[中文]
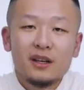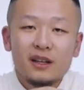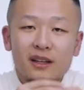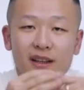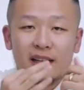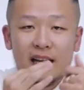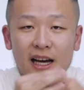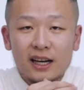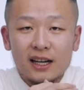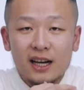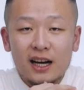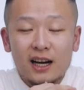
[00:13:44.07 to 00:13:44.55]

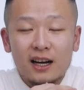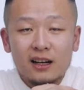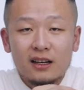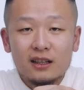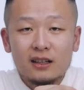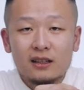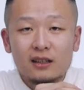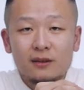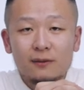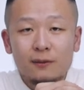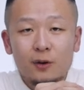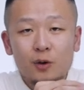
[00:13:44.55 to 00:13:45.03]
莱卡
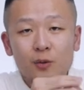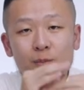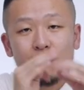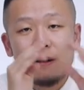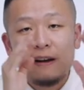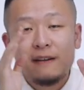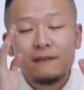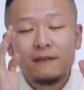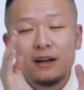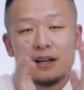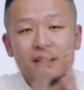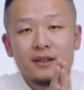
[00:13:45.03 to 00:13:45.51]
和
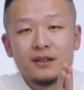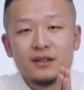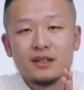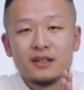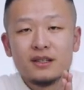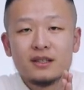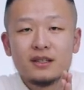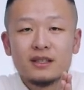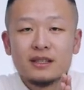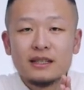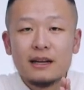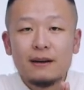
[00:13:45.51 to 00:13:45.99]
Bobbi v a n
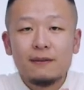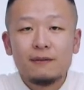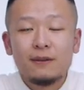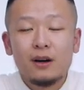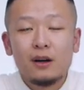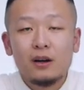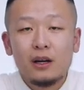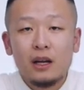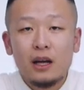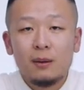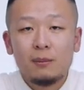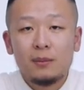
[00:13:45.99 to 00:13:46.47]
s 三
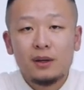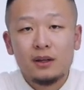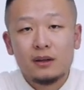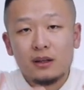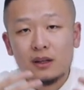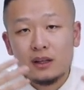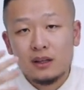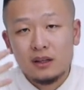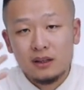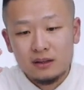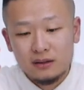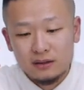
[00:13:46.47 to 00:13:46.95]
方联名
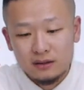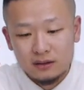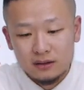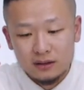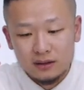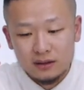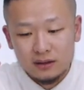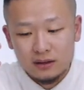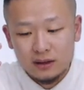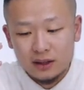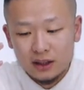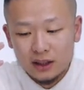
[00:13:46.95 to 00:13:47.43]
的一
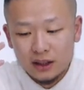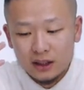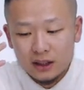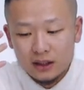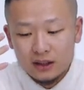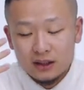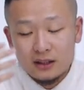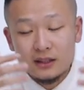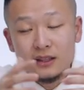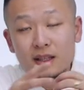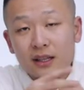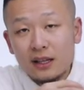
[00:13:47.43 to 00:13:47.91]
个
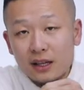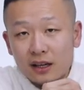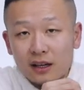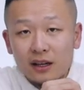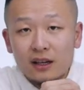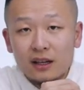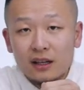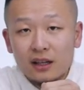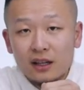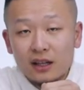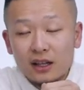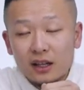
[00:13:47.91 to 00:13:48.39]
系列，